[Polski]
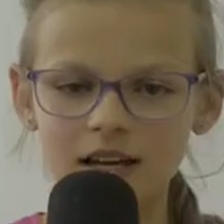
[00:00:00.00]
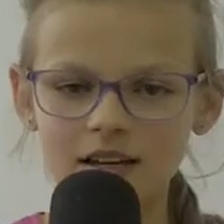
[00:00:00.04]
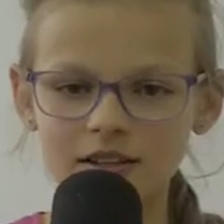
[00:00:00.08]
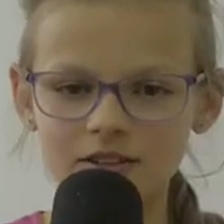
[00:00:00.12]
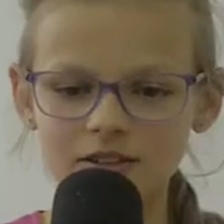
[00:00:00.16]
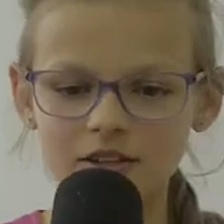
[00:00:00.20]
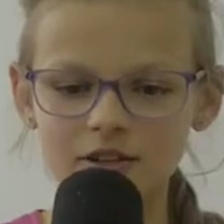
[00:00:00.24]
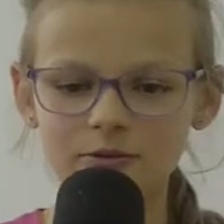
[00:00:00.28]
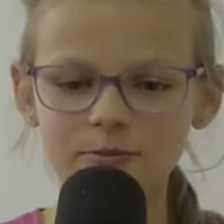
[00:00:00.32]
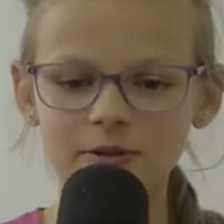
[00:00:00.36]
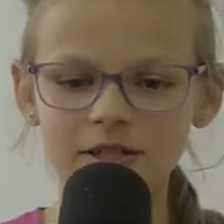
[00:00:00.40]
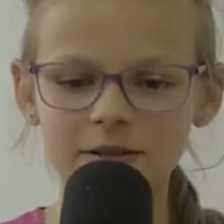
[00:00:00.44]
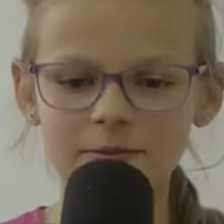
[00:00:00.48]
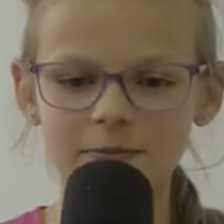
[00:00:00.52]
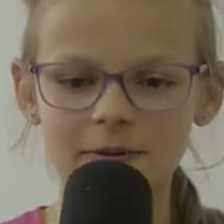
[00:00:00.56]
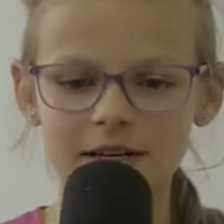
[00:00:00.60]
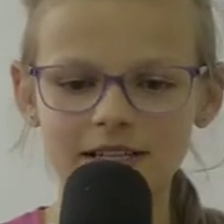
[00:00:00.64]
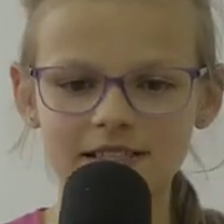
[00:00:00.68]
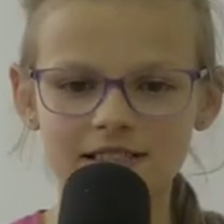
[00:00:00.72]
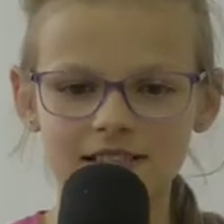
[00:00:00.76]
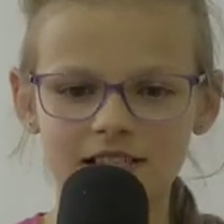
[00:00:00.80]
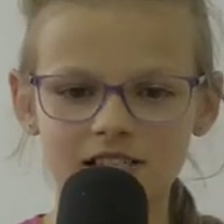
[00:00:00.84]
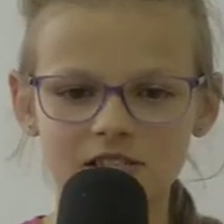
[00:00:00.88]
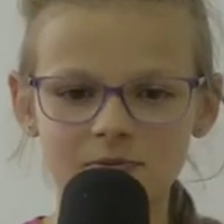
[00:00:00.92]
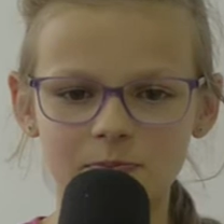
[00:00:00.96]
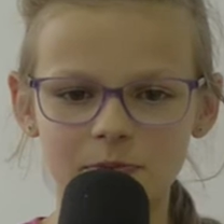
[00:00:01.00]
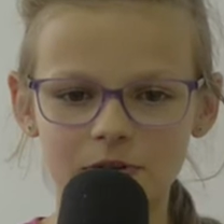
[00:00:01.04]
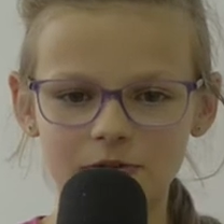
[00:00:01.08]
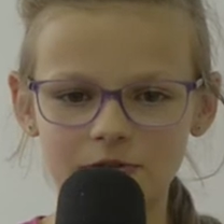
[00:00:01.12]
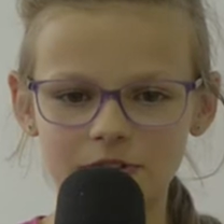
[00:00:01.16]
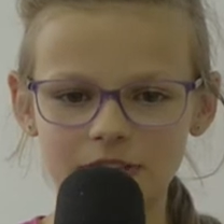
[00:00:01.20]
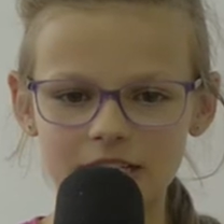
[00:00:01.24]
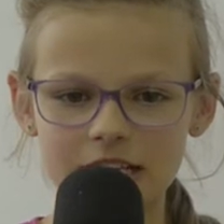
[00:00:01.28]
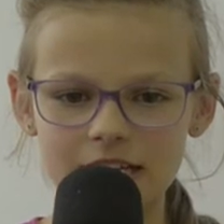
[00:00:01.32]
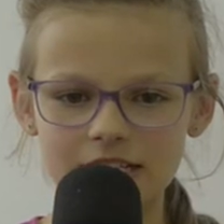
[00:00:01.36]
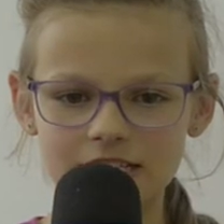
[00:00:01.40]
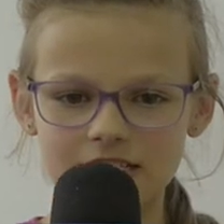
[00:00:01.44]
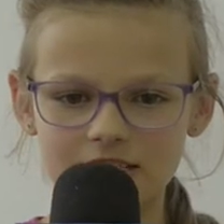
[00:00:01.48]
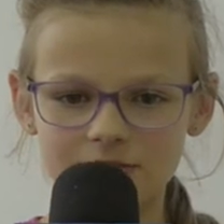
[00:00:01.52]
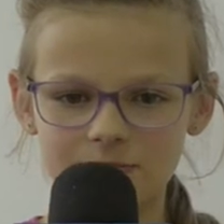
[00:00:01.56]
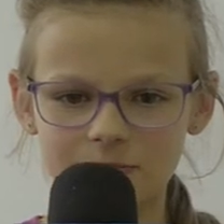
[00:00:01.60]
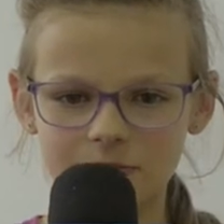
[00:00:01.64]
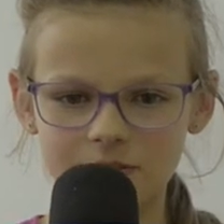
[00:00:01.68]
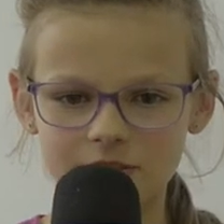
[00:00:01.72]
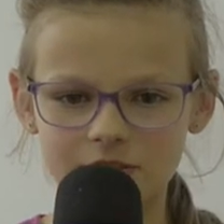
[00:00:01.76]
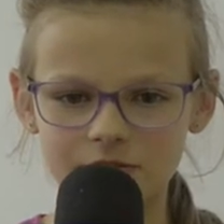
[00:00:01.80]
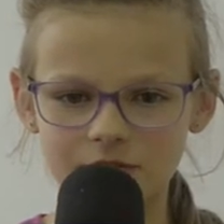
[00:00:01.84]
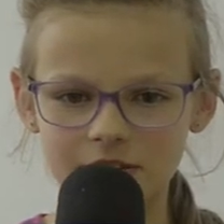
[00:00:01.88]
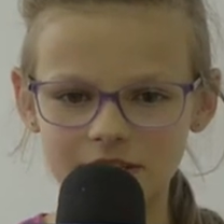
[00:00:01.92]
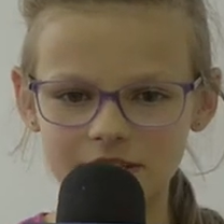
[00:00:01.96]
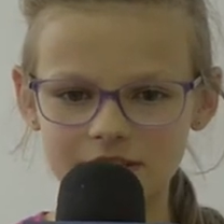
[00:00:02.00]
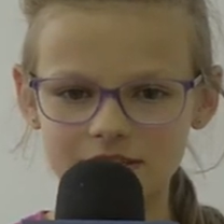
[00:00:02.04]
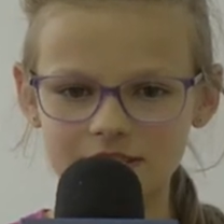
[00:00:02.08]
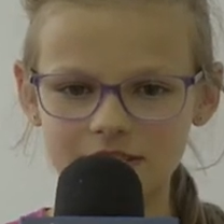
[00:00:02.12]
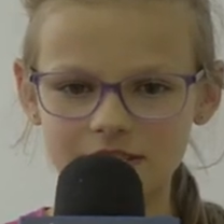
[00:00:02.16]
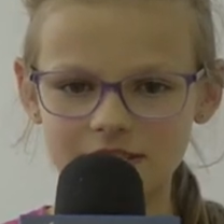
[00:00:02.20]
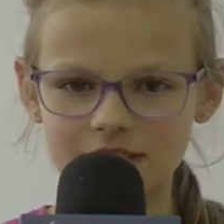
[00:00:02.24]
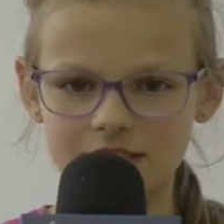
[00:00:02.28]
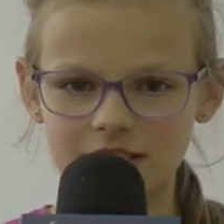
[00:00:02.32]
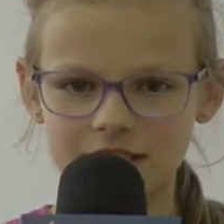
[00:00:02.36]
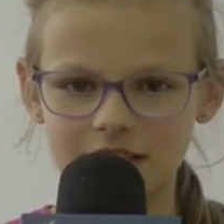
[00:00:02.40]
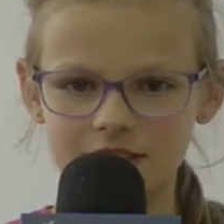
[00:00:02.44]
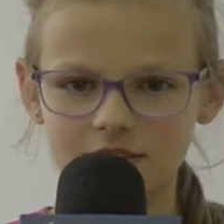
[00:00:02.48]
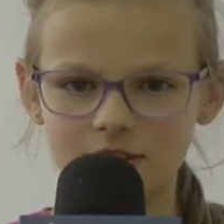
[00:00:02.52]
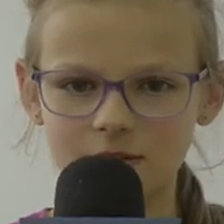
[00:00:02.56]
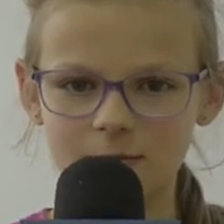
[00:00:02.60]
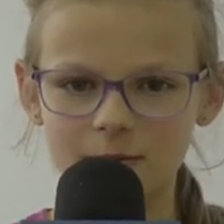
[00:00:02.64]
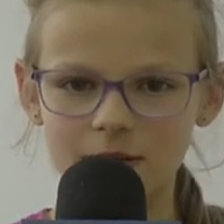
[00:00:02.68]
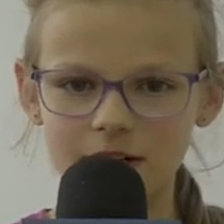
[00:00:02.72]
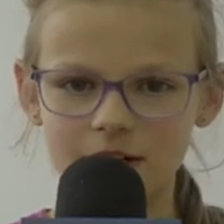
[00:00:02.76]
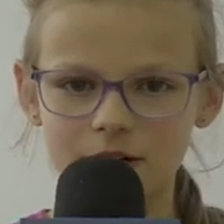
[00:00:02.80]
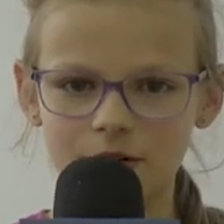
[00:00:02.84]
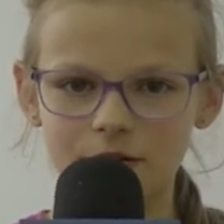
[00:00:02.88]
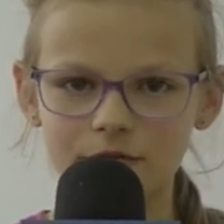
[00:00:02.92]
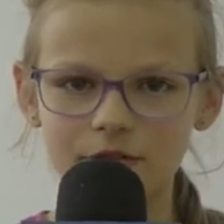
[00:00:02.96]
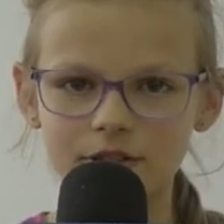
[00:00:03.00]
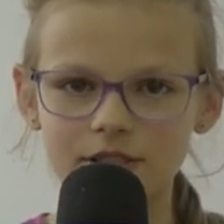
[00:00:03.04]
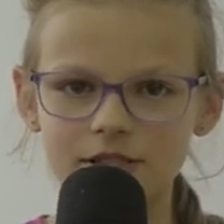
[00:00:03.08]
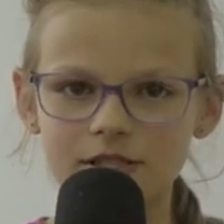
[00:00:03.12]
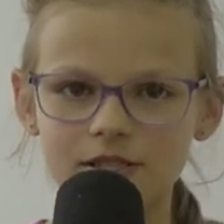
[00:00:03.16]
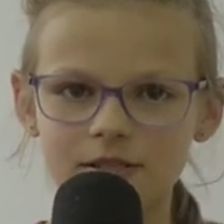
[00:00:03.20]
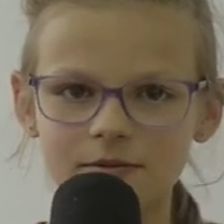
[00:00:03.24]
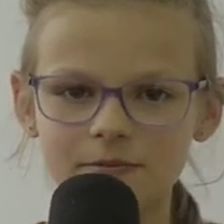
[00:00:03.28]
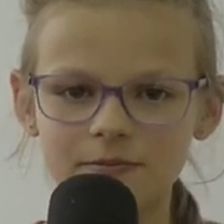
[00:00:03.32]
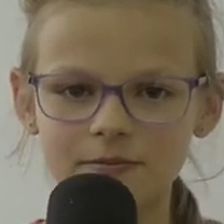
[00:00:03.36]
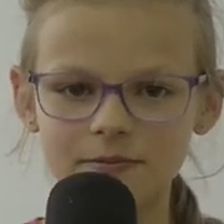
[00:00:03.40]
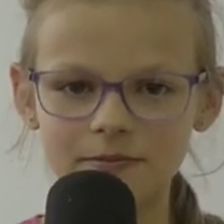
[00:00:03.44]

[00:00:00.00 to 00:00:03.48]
Dobry pasterz powinien się poświęcić dla dobra owiec.